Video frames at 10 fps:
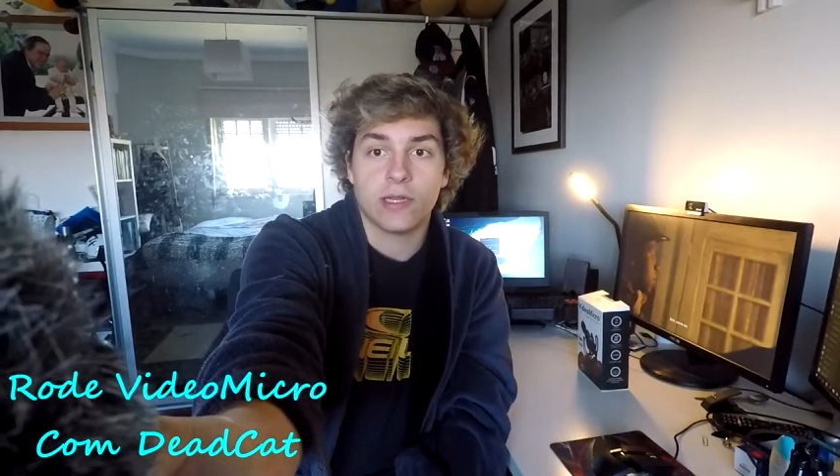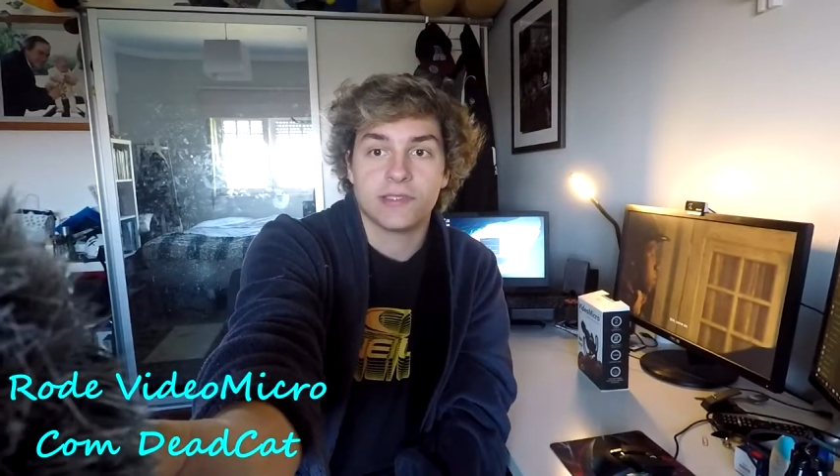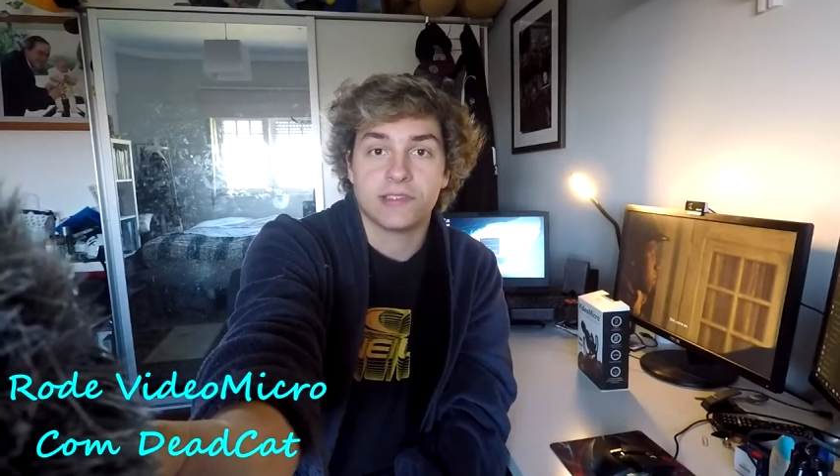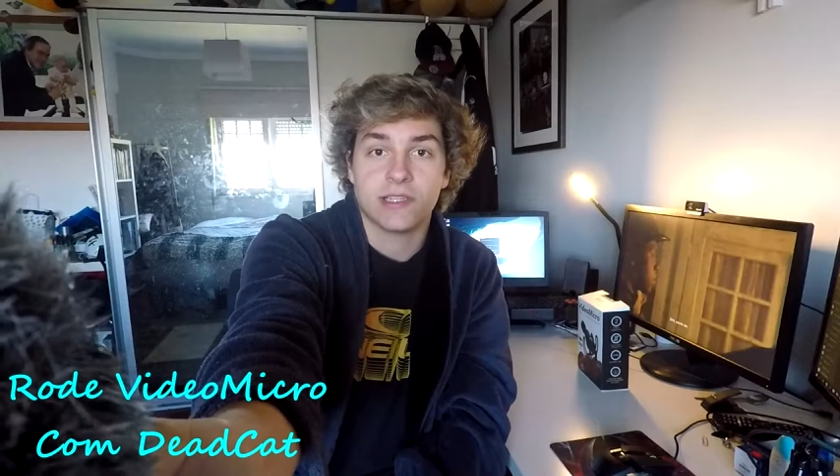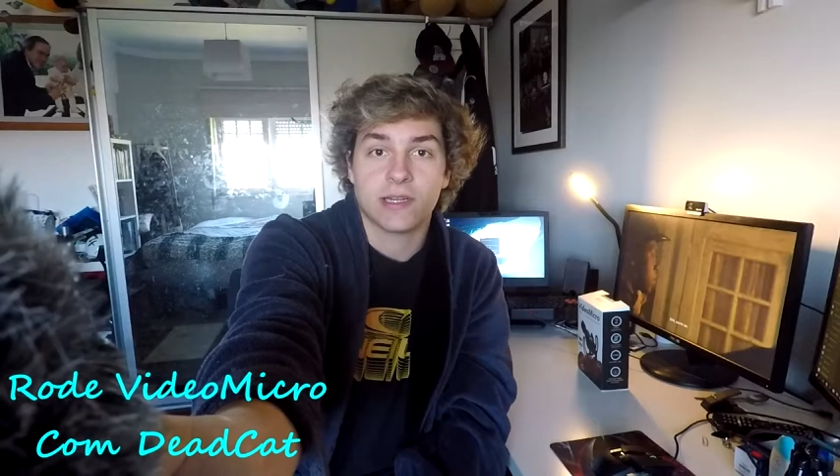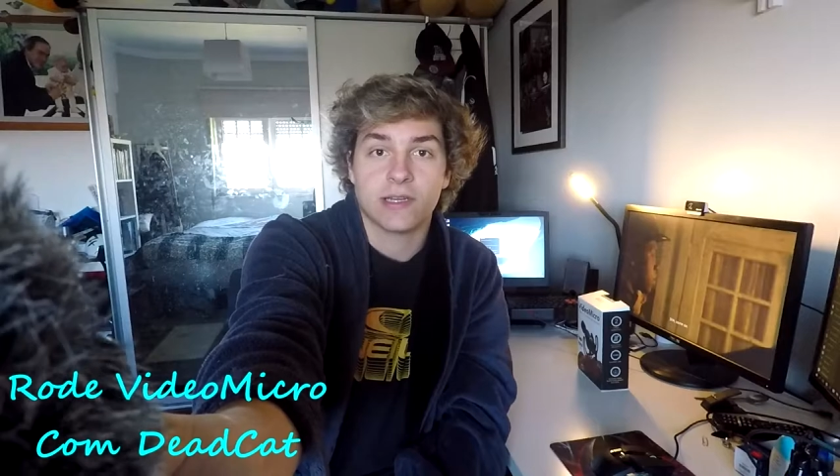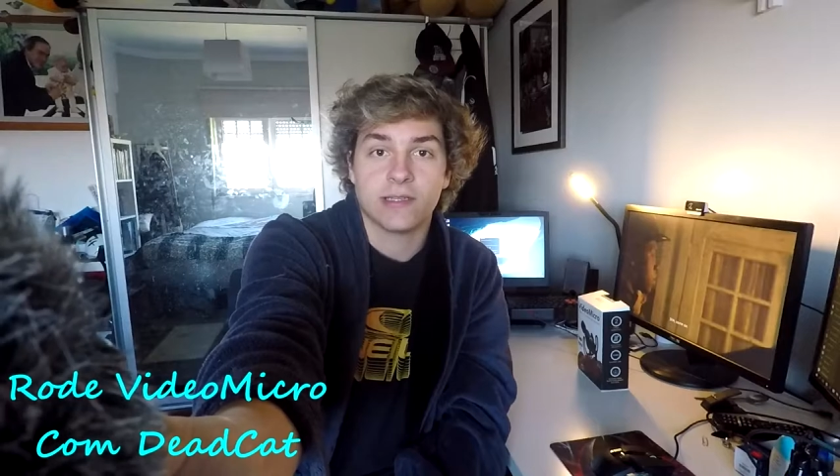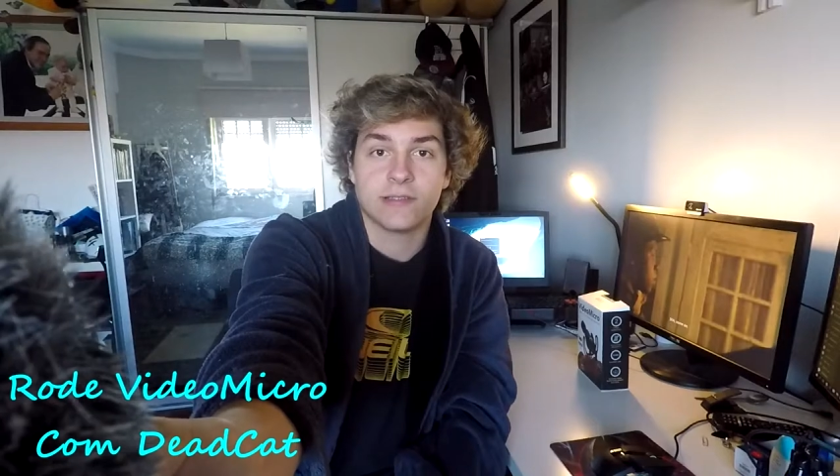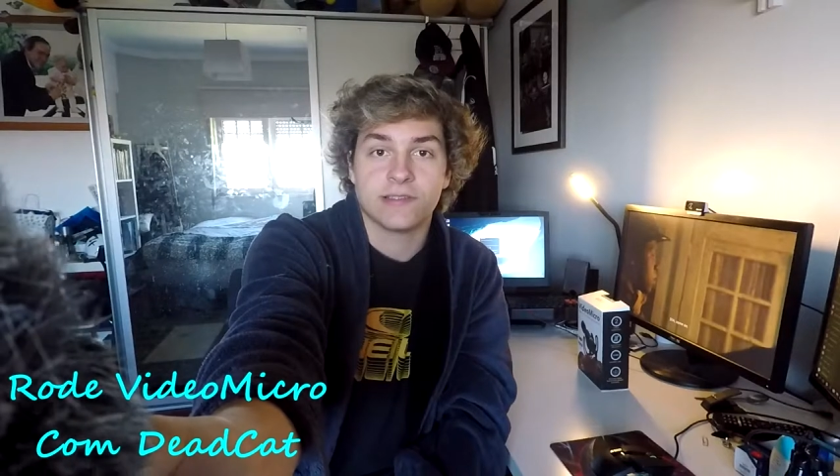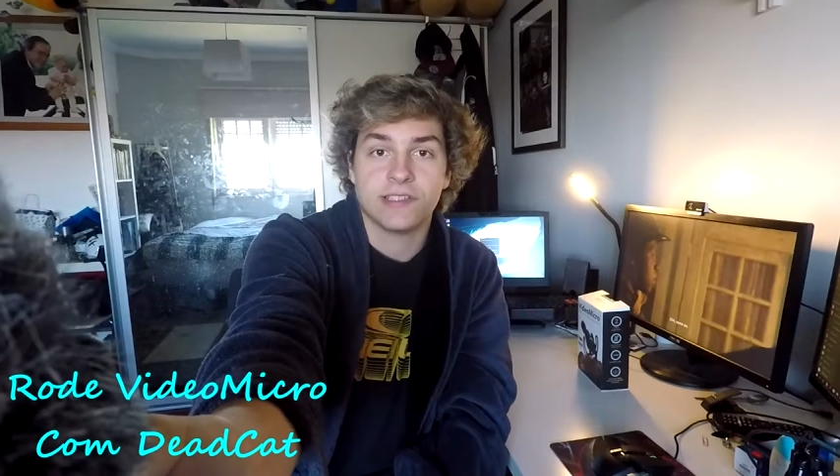a cerca
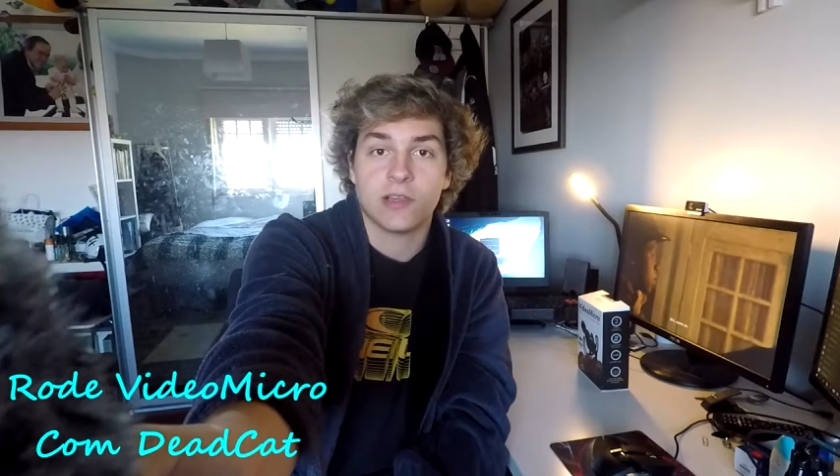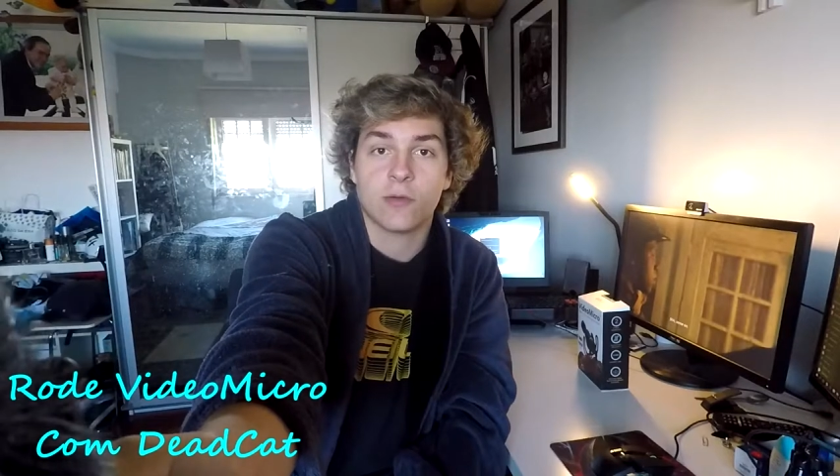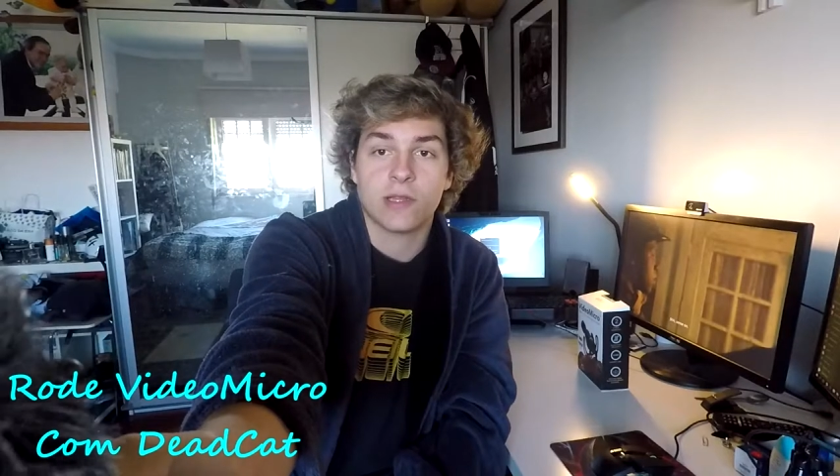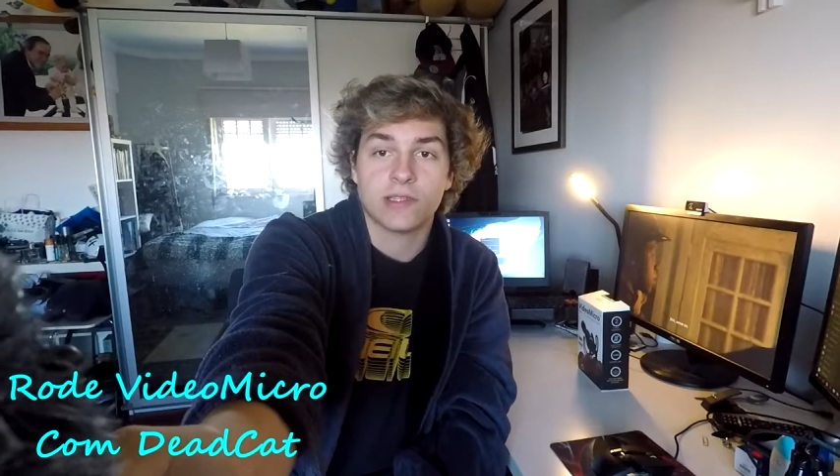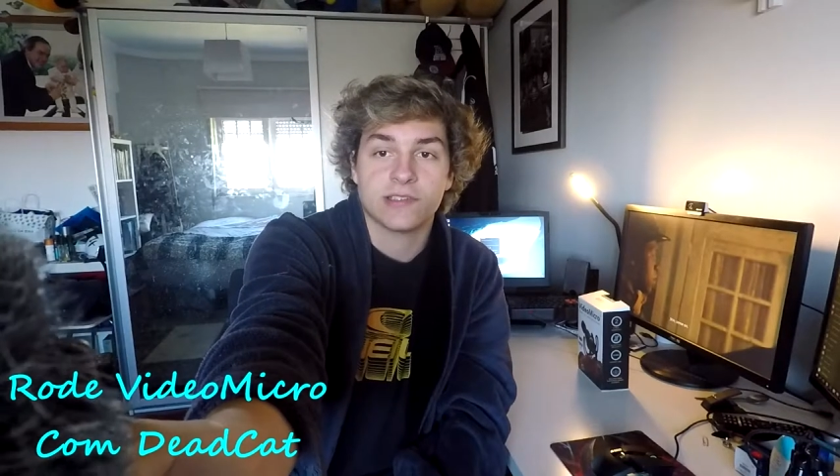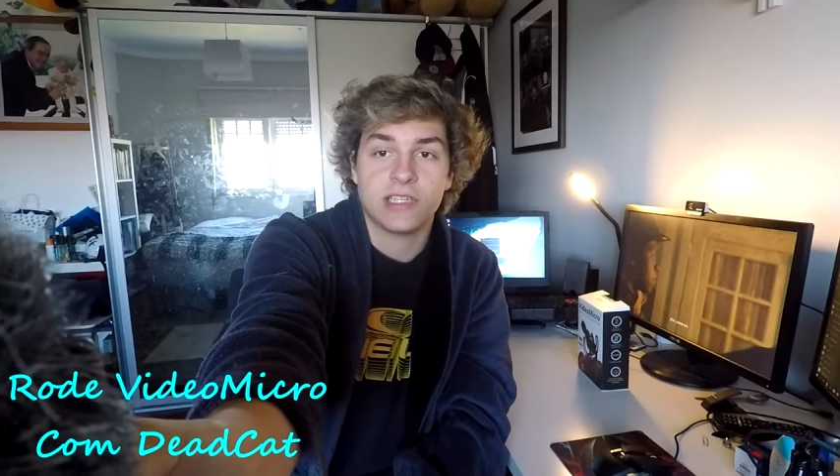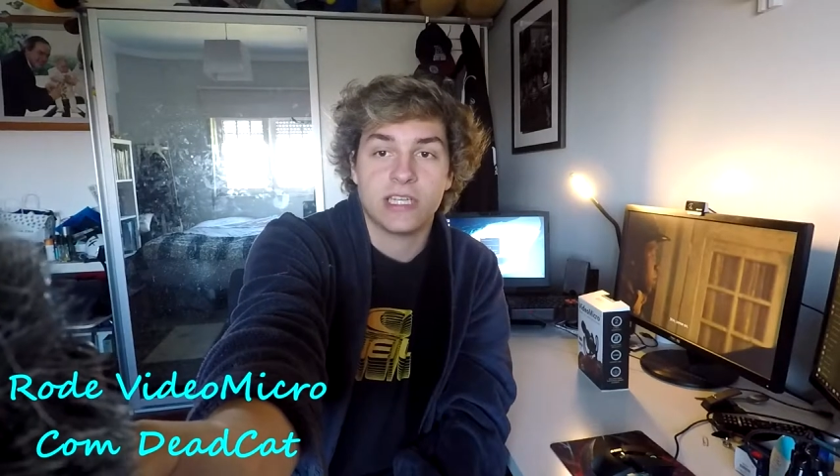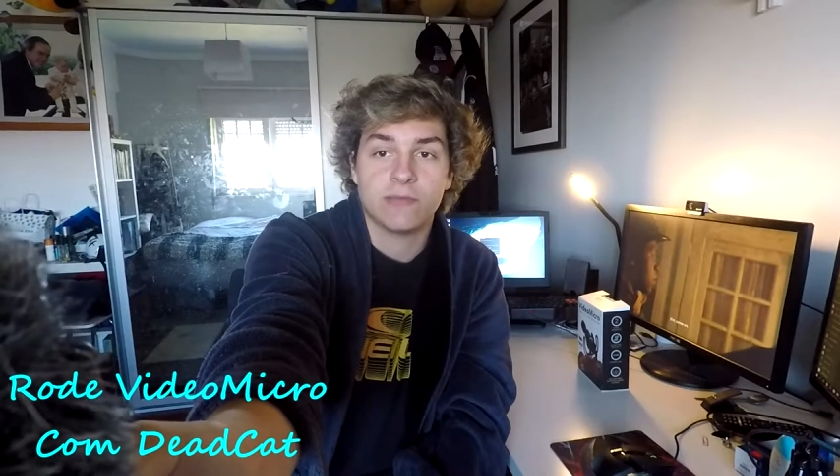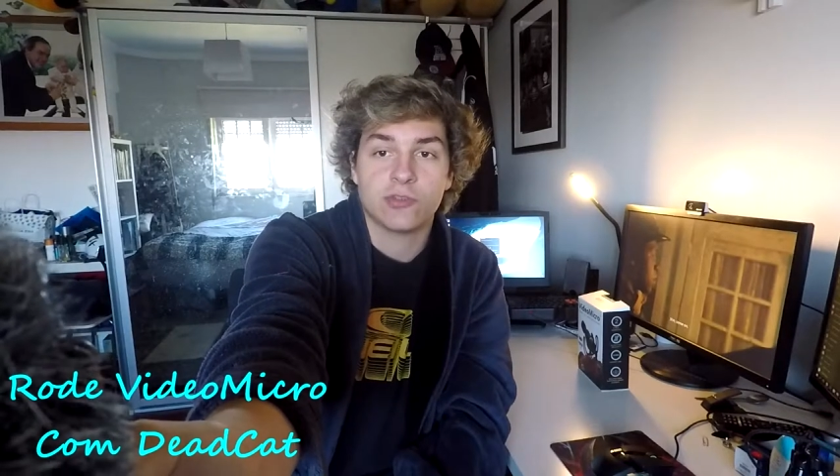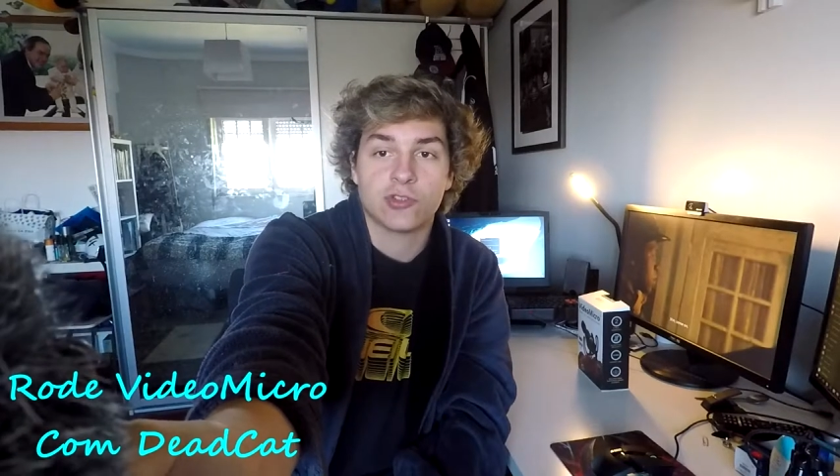de 50
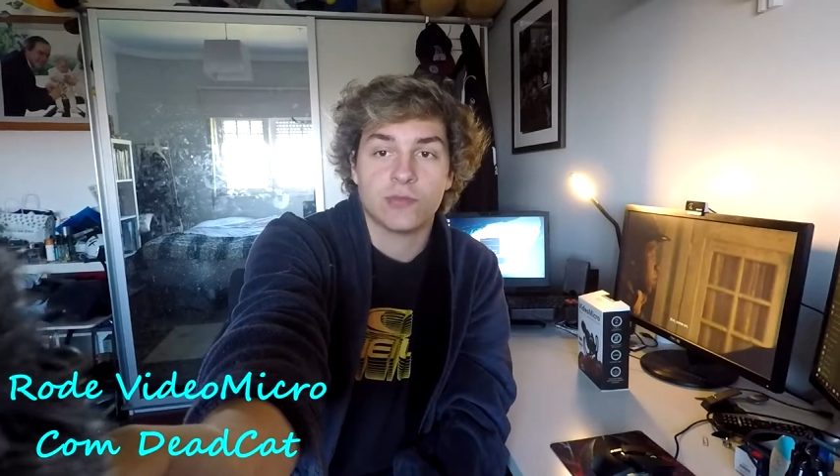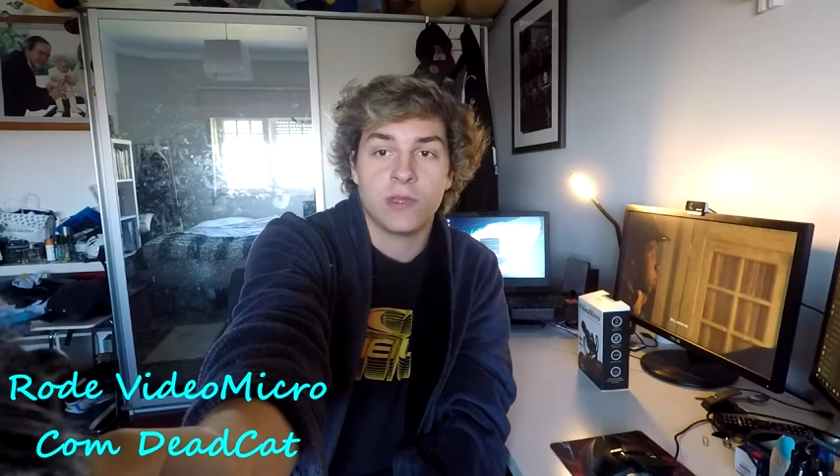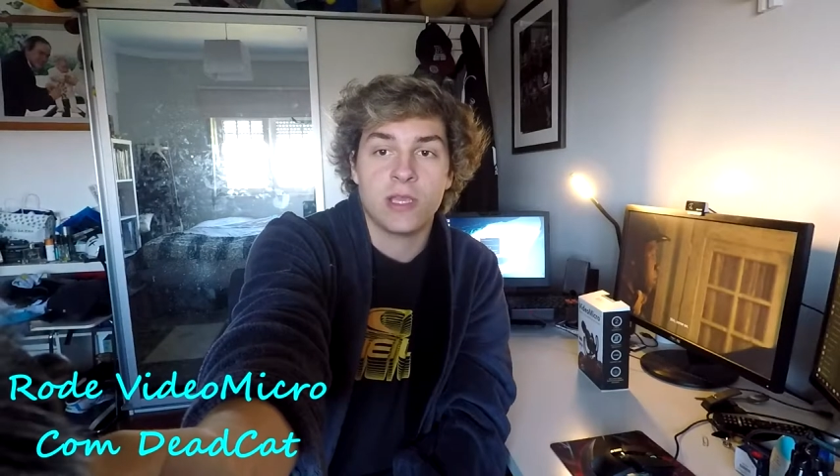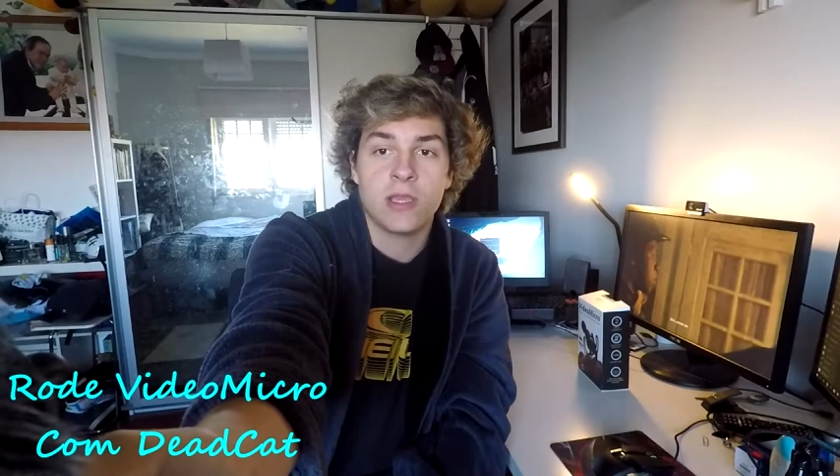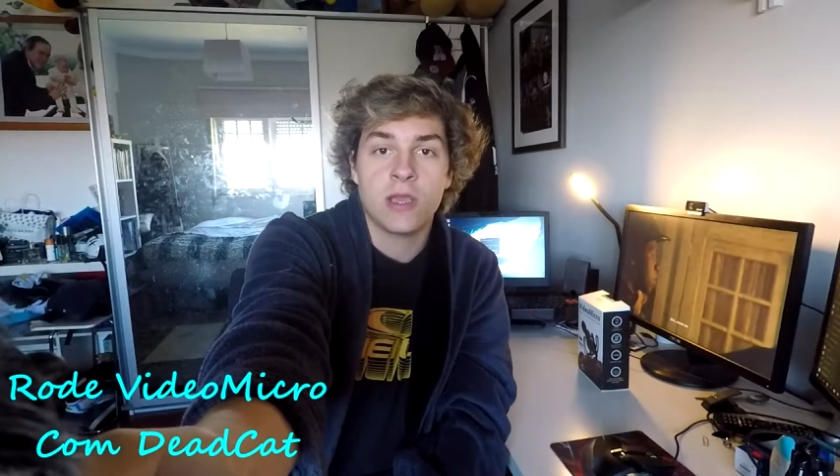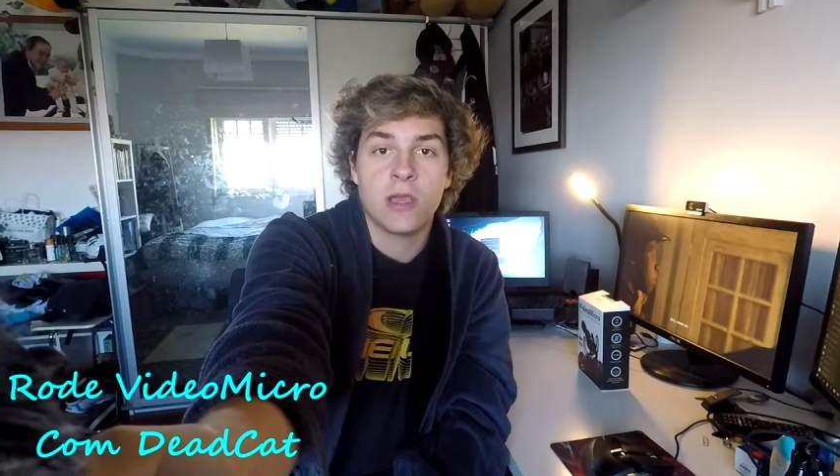cm de mim